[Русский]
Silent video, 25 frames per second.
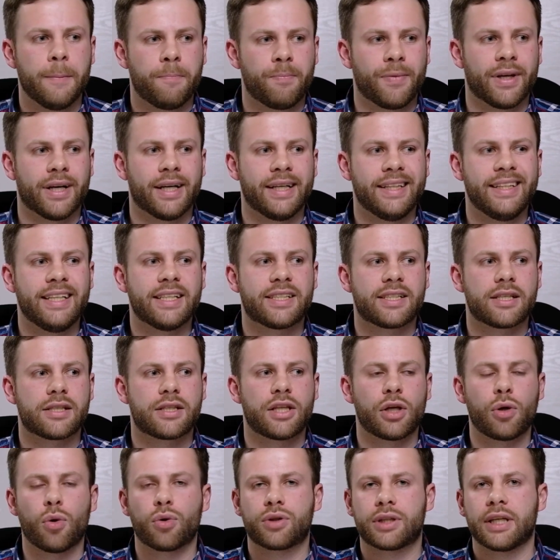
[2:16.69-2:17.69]
э, не
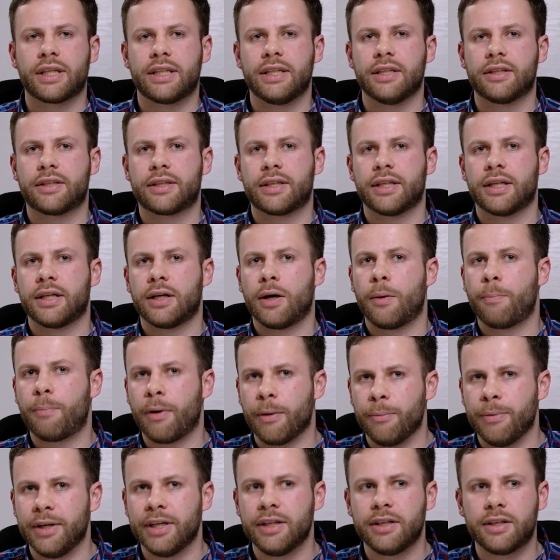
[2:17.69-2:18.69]
создает каких-то
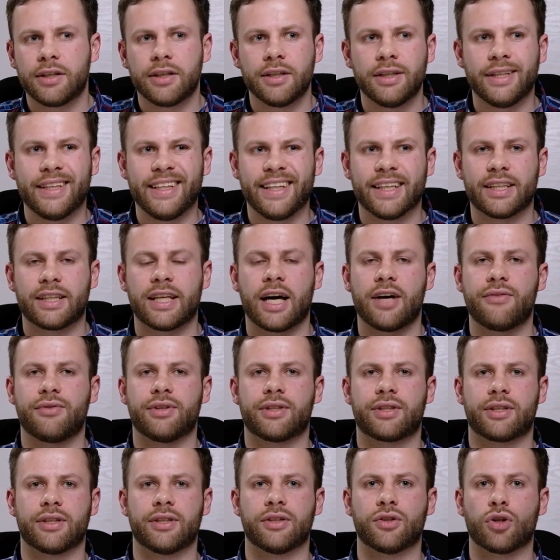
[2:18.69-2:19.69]
помех, не
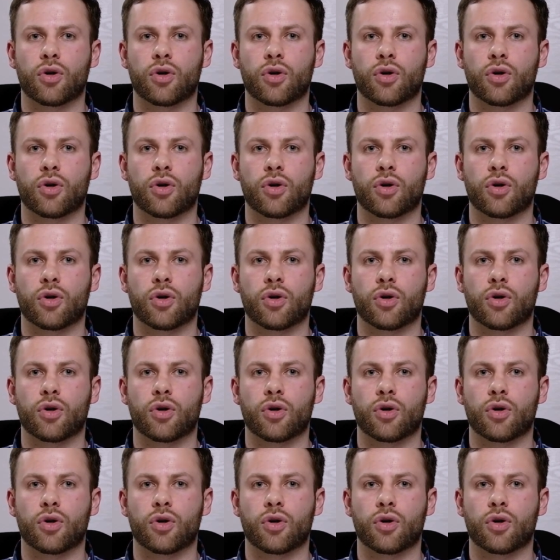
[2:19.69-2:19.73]
давит э,